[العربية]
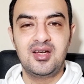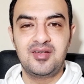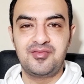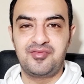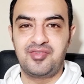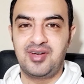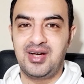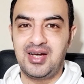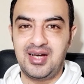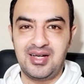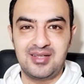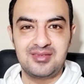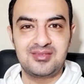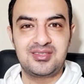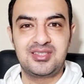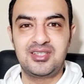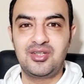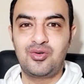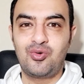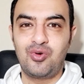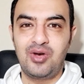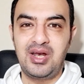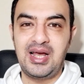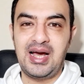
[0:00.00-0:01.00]
فدي
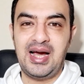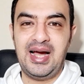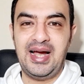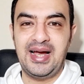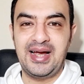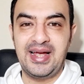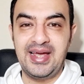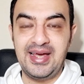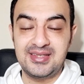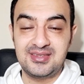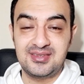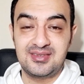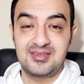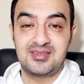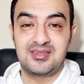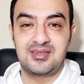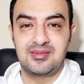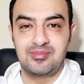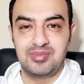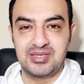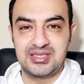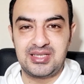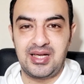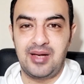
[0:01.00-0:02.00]
كلها حاجات
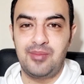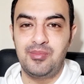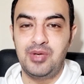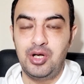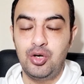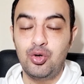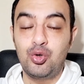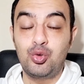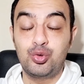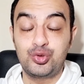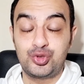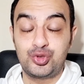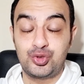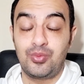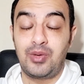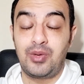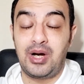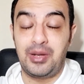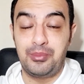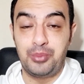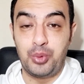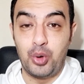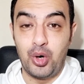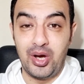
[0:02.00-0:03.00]
بتعمل لكم
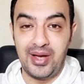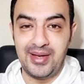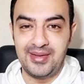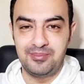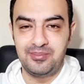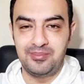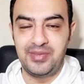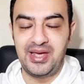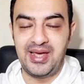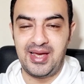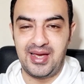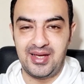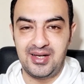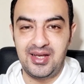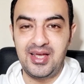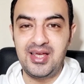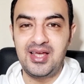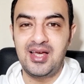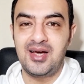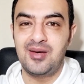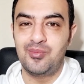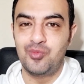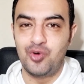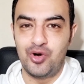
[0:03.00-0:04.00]
سمعه
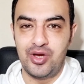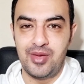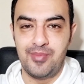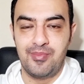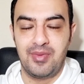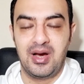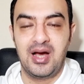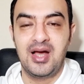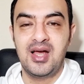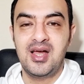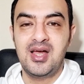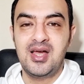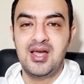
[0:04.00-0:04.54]
مهنيه مهمه